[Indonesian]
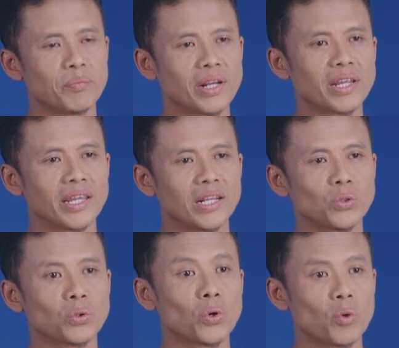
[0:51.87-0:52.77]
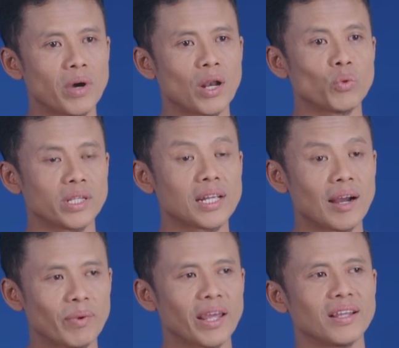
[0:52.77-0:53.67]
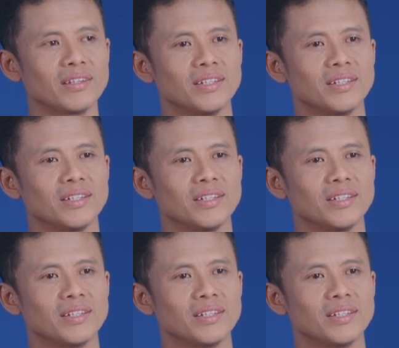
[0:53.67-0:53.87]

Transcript: Bring into Global with Gaplek.